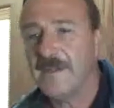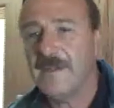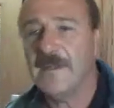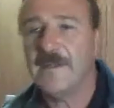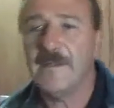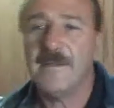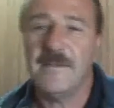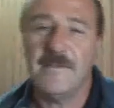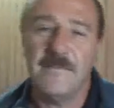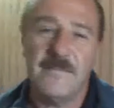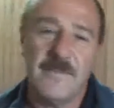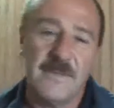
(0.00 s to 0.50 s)

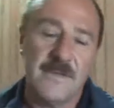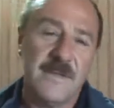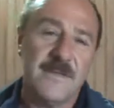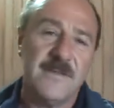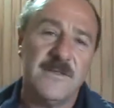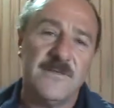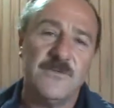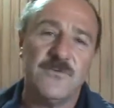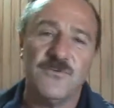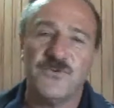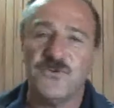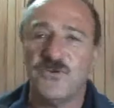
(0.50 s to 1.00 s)
la
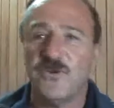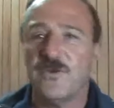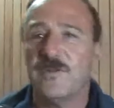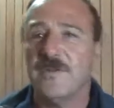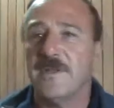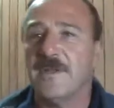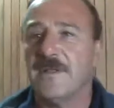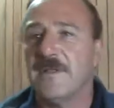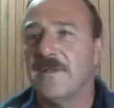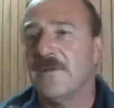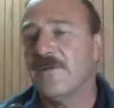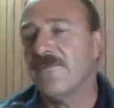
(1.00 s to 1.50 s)
institución
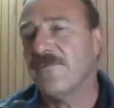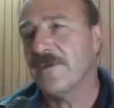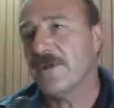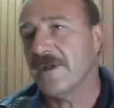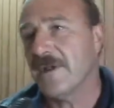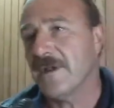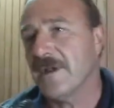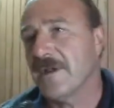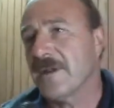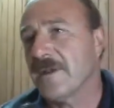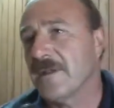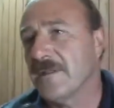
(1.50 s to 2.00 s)
del Tiro
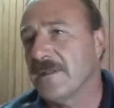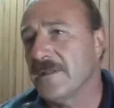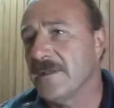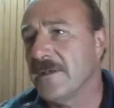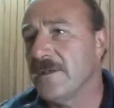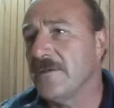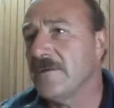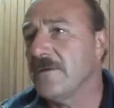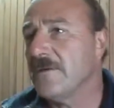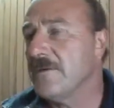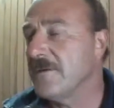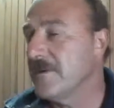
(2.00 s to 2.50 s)
Federal
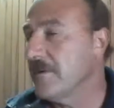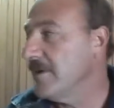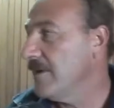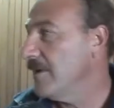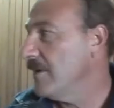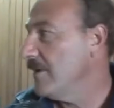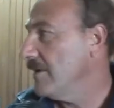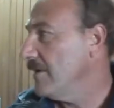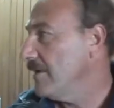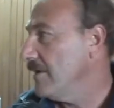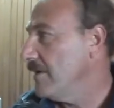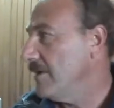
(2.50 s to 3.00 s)
Argentino,
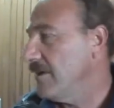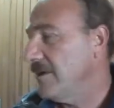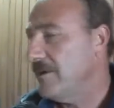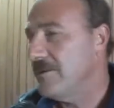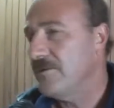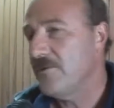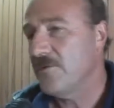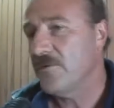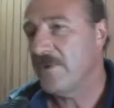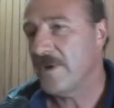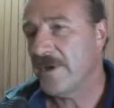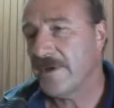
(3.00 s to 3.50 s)

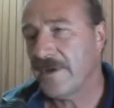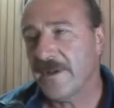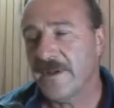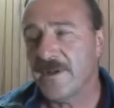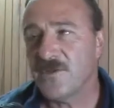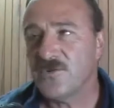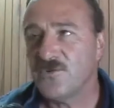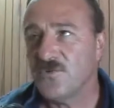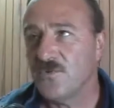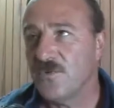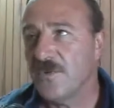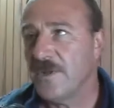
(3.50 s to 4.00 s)
esto es una gran
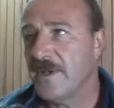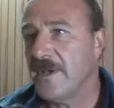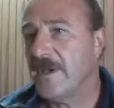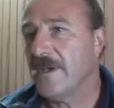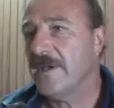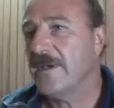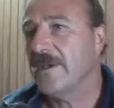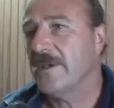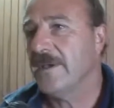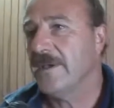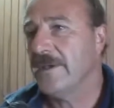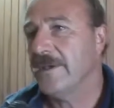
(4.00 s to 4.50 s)
ayuda,
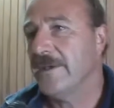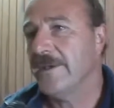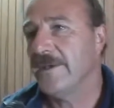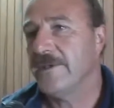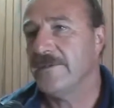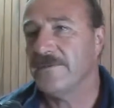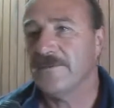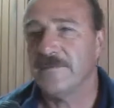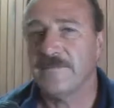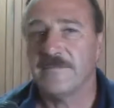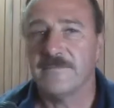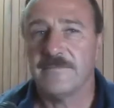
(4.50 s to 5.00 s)

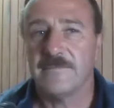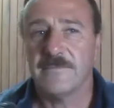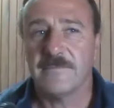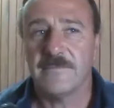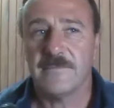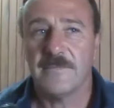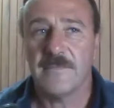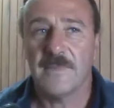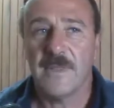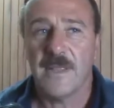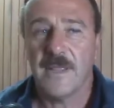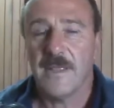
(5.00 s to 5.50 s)
es
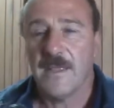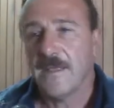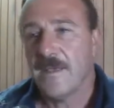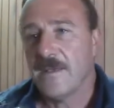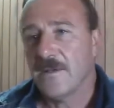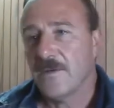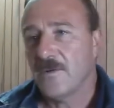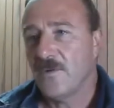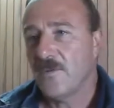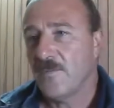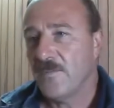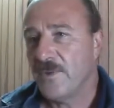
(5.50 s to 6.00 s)
un
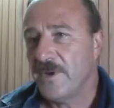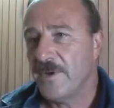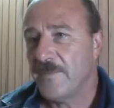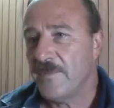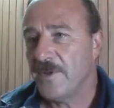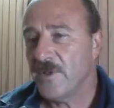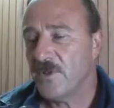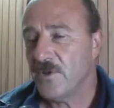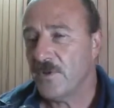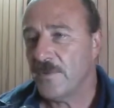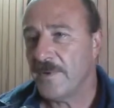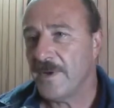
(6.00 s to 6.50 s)

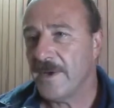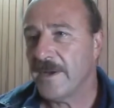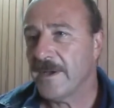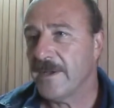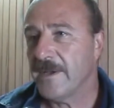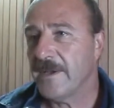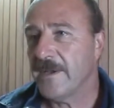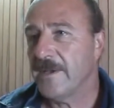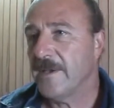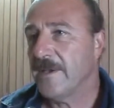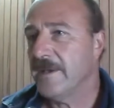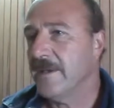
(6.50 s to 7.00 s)
complemento más
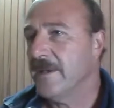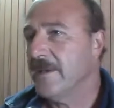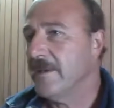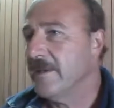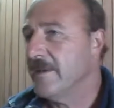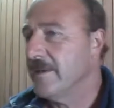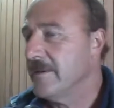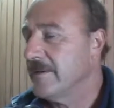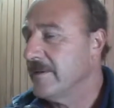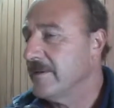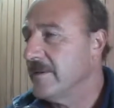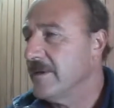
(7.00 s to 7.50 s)
que
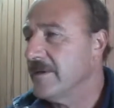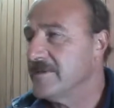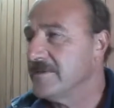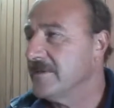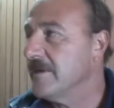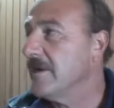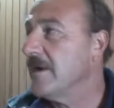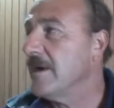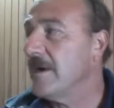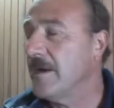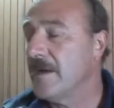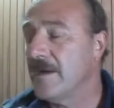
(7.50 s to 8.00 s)

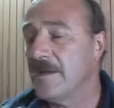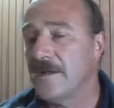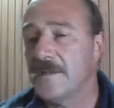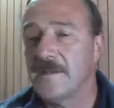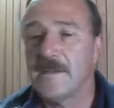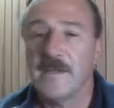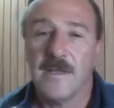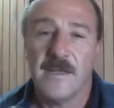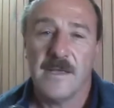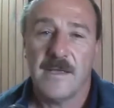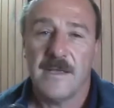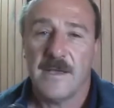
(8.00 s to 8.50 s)
gracias a
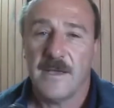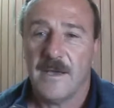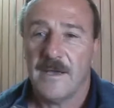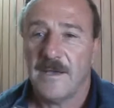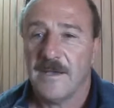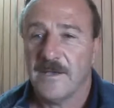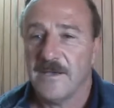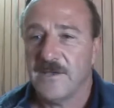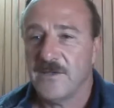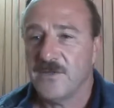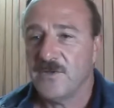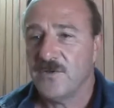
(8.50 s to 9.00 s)

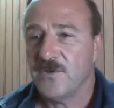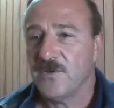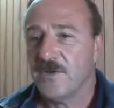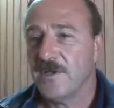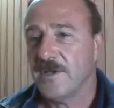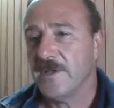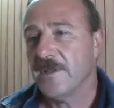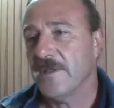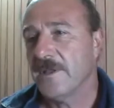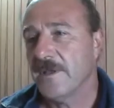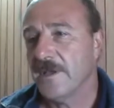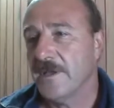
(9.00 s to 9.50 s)
las
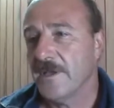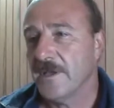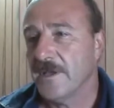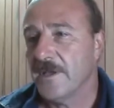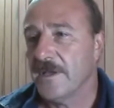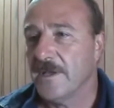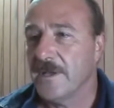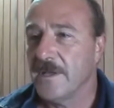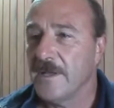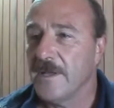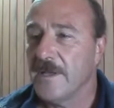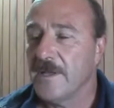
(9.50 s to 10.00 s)
gestiones
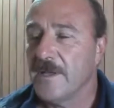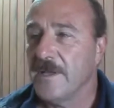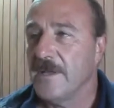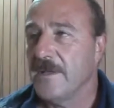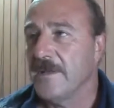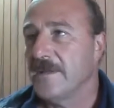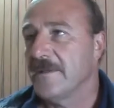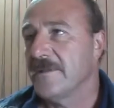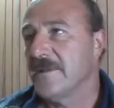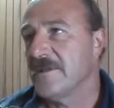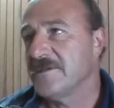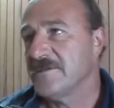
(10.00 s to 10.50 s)

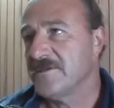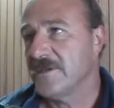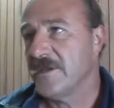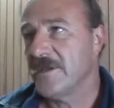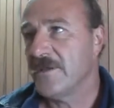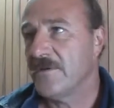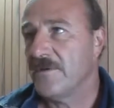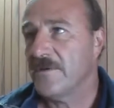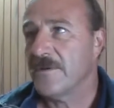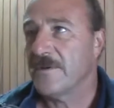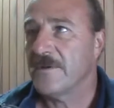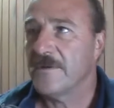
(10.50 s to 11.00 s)
del
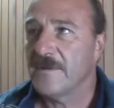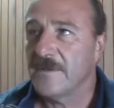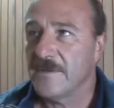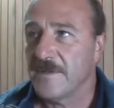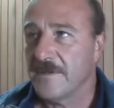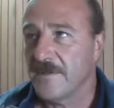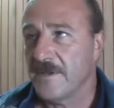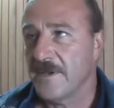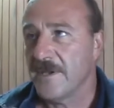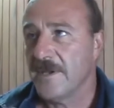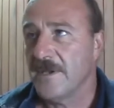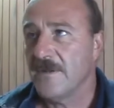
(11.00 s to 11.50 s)
senador
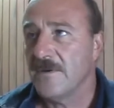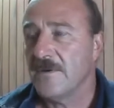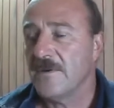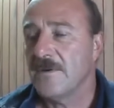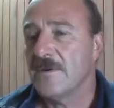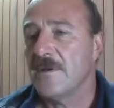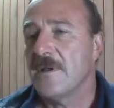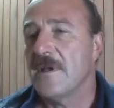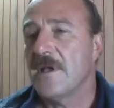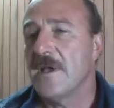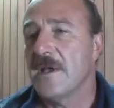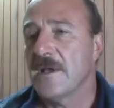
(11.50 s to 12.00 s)
Danilo
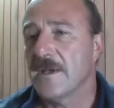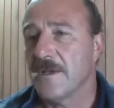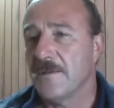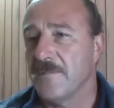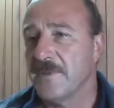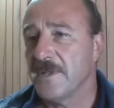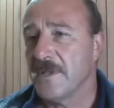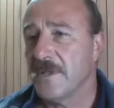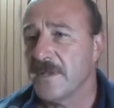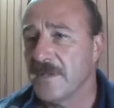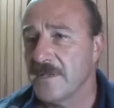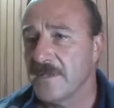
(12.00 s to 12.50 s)

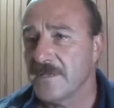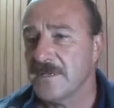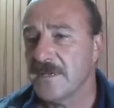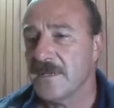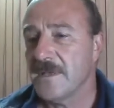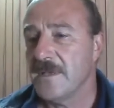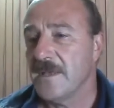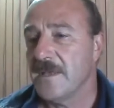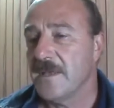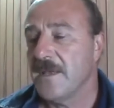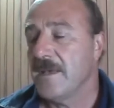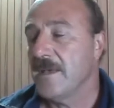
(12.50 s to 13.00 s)
Capitanich,
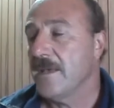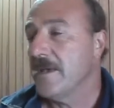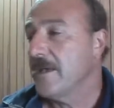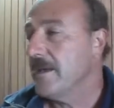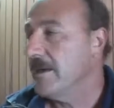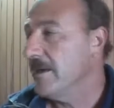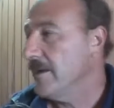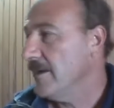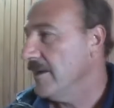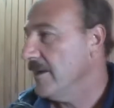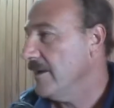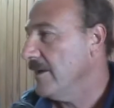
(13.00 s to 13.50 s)

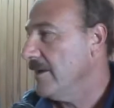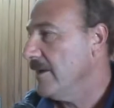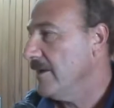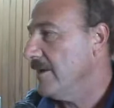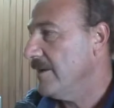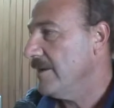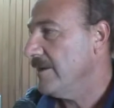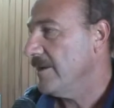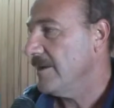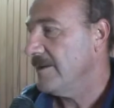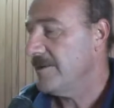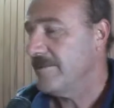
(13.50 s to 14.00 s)

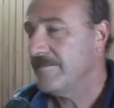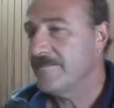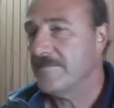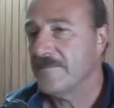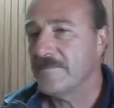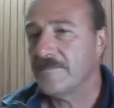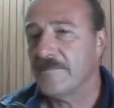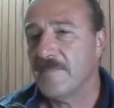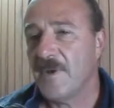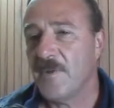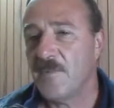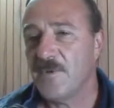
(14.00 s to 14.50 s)
eh,
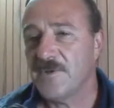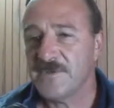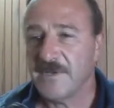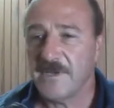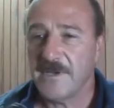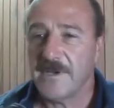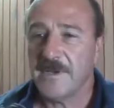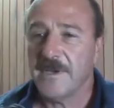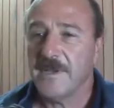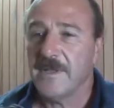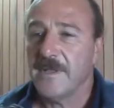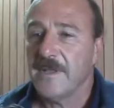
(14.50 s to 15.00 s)
vamos a
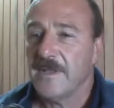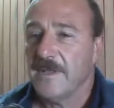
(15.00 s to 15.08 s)
ser